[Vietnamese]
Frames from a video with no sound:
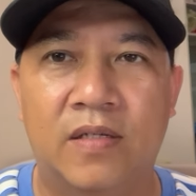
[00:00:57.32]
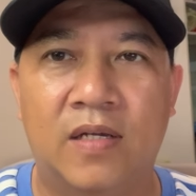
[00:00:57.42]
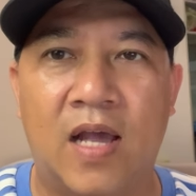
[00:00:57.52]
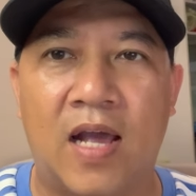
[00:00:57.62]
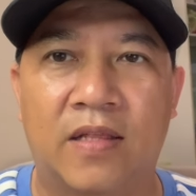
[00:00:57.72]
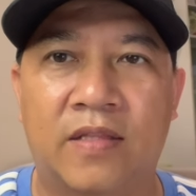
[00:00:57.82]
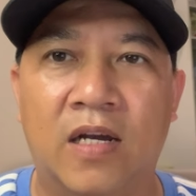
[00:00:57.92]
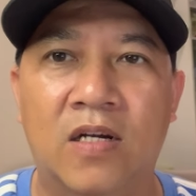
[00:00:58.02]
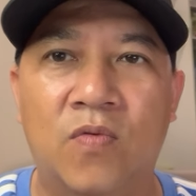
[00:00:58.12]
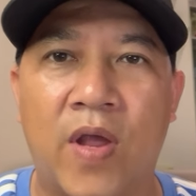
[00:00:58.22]
ha
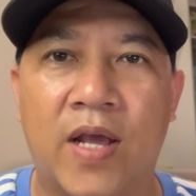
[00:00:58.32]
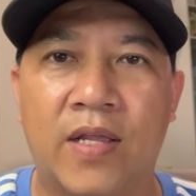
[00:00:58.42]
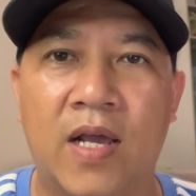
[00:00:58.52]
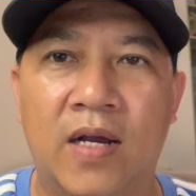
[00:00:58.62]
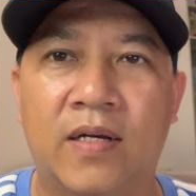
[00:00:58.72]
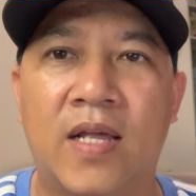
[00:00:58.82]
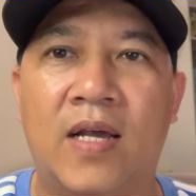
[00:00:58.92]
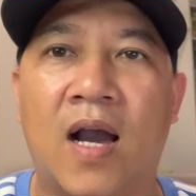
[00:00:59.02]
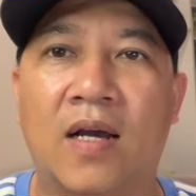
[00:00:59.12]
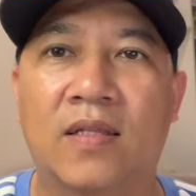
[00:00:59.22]
tự nguyện dừng đi
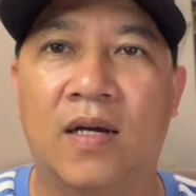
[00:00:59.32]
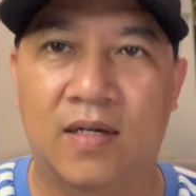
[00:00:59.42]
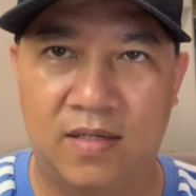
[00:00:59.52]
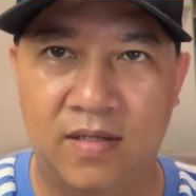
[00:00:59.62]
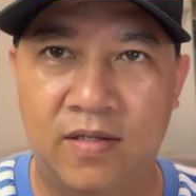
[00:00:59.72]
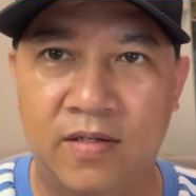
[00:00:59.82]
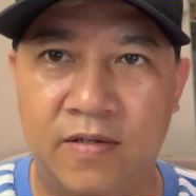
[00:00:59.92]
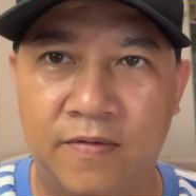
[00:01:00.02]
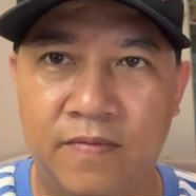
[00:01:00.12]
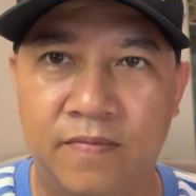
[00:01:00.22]
khất thực
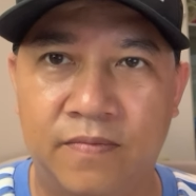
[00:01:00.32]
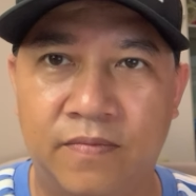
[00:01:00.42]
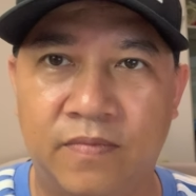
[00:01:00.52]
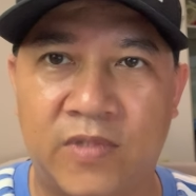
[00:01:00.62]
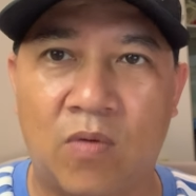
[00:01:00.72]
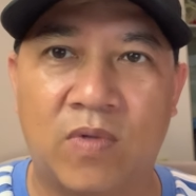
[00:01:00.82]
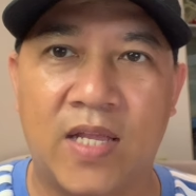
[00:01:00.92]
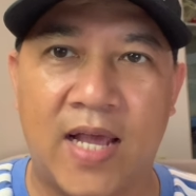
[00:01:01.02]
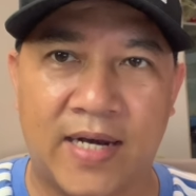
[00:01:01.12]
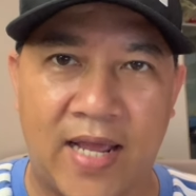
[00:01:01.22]
trong thời
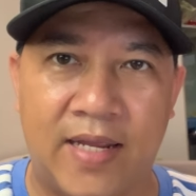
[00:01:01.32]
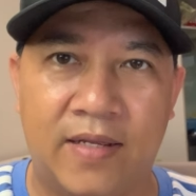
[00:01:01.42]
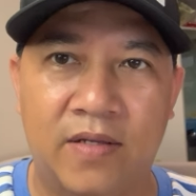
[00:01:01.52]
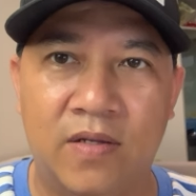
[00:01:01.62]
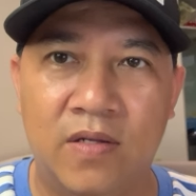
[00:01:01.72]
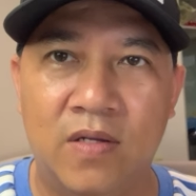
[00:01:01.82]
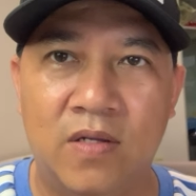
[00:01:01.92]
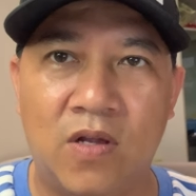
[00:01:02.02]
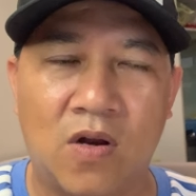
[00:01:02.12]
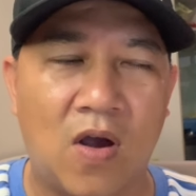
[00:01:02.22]
gian này
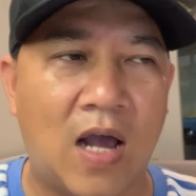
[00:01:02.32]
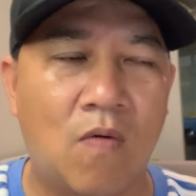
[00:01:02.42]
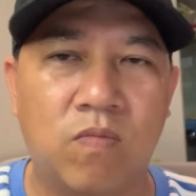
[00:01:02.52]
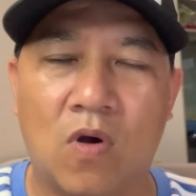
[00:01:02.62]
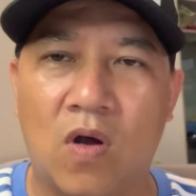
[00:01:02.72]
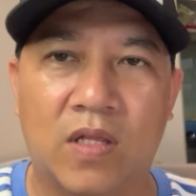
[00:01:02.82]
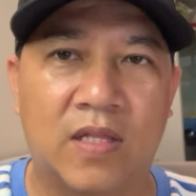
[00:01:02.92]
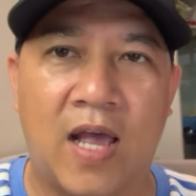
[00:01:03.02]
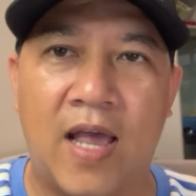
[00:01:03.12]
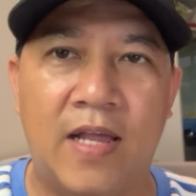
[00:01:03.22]
do đó không có
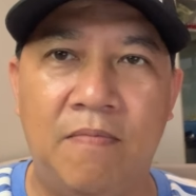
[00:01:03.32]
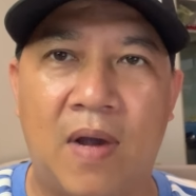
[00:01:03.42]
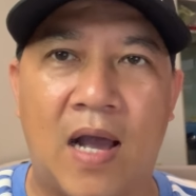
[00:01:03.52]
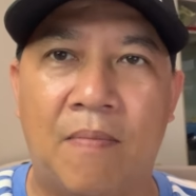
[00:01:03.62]
thể mà